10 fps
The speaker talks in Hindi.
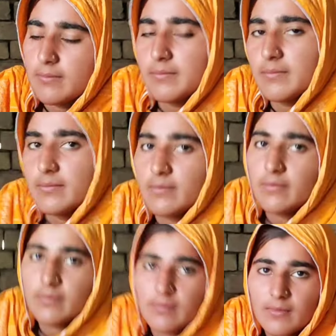वो कह रही
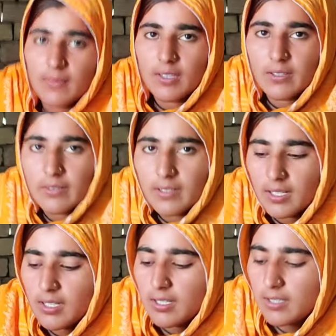तैयारी कराओ मैंने
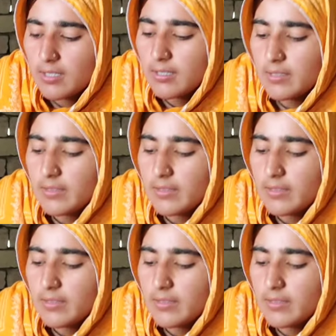जाना है